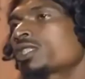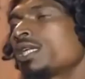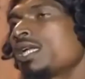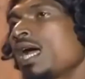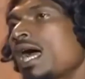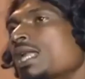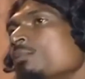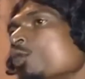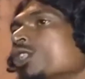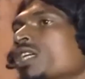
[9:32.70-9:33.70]
ঘুষ আর
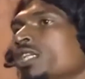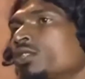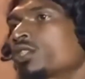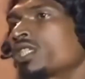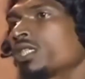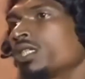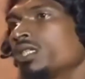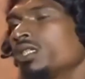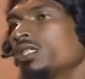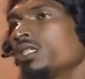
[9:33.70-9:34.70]
মদ খাইতো সে
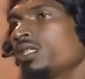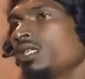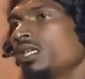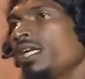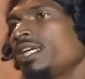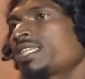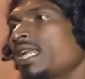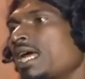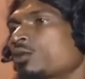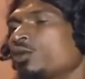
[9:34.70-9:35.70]
এই
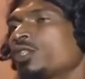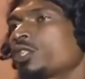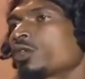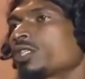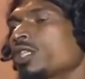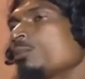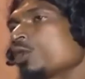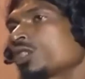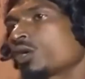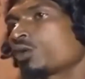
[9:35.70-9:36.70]
ছাড়া আর কোনো কিছু খাইতো না
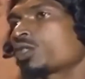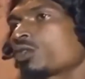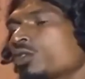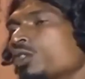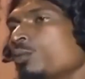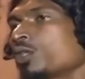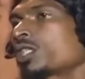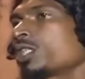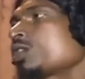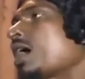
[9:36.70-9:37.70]
মদ্দা গোসল করতো মদ
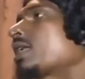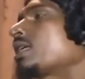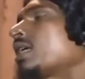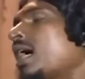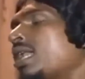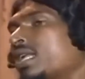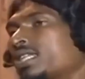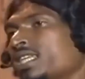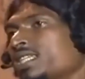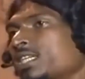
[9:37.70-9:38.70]
খাইতো আর আল্লাহর
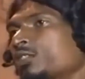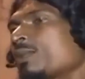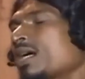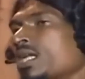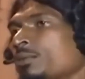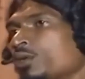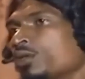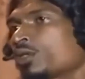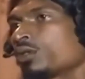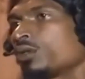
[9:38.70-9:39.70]
দেনে থাকতো পাগলামি
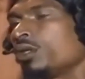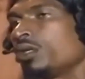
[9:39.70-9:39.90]
করতো